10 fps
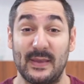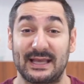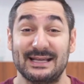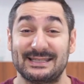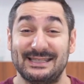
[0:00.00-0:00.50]
mais
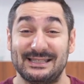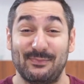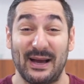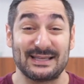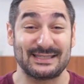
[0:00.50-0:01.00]
qu'est-ce qui se
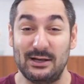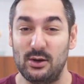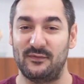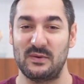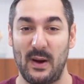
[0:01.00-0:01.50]
passe s'il ne
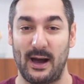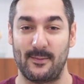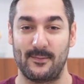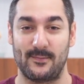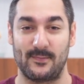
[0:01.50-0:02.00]
le fait
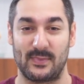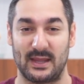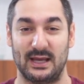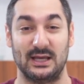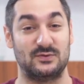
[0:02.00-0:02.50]
pas
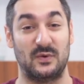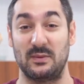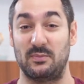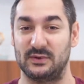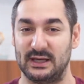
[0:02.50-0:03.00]
Et je vous
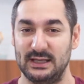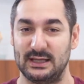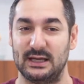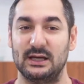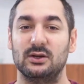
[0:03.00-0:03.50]
répondrai,
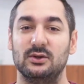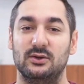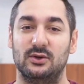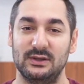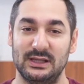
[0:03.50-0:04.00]

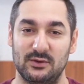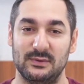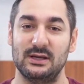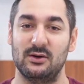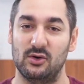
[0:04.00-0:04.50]

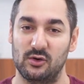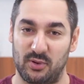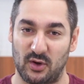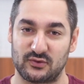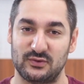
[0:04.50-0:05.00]
donnez-lui
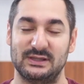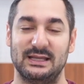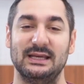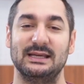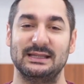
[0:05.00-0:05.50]

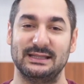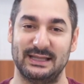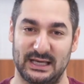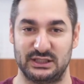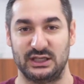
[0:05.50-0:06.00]
l'opportunité
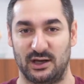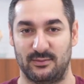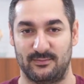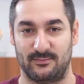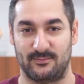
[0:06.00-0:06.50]
d'agir.
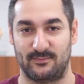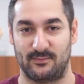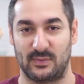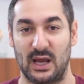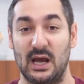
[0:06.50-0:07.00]

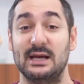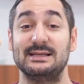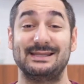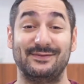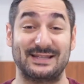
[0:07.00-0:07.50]

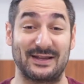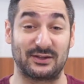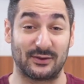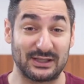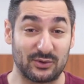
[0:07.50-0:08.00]
Si vous
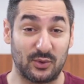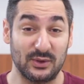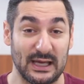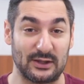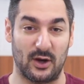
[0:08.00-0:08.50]
attendez
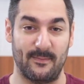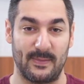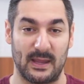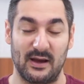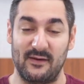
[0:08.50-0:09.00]
trop d'un homme,
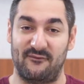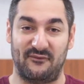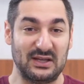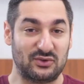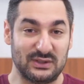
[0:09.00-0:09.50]

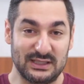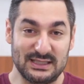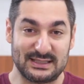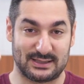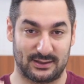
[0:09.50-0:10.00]
faites une
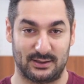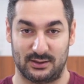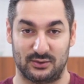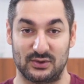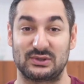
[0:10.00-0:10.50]
liste
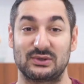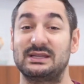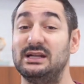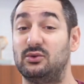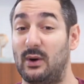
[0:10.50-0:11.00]
de ce
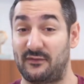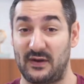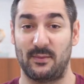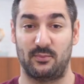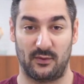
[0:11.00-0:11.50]
qu'il doit
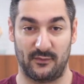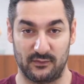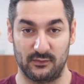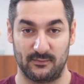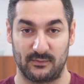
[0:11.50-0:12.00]
faire pour vous.